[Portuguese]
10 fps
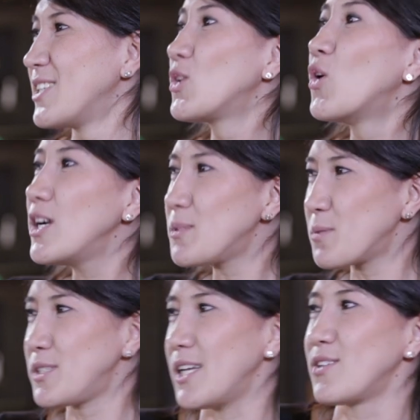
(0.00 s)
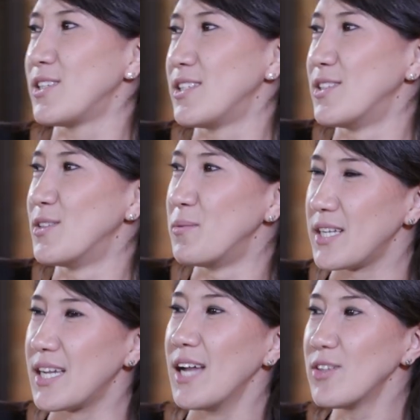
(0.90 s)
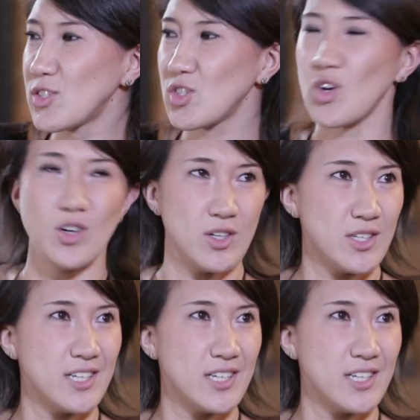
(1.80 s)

2% do mercado só.